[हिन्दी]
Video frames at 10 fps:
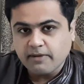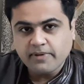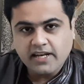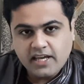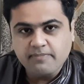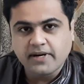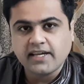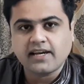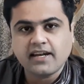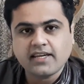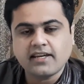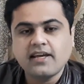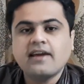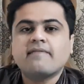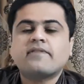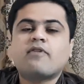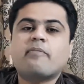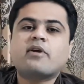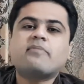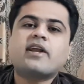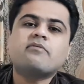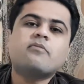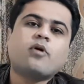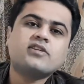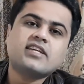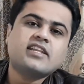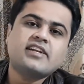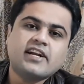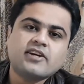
आपके नहीं पड़ेगा लेकिन वो आपके बारे में बहुत ज़्यादा डाटा